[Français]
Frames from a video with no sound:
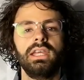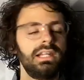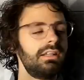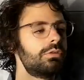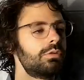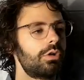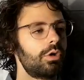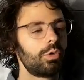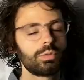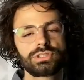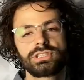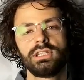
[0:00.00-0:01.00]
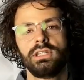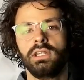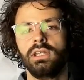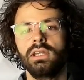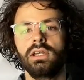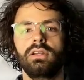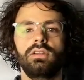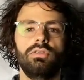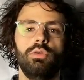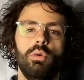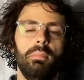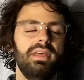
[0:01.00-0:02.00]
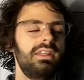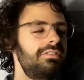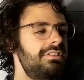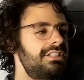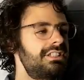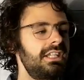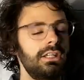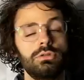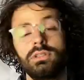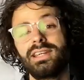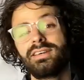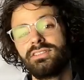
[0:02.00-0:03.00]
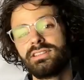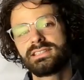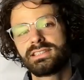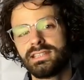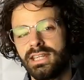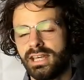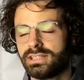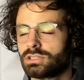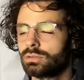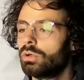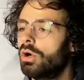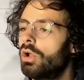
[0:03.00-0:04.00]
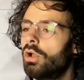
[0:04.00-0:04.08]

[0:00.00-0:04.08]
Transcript: Il est donc conseillé de bénéficier d'une investigation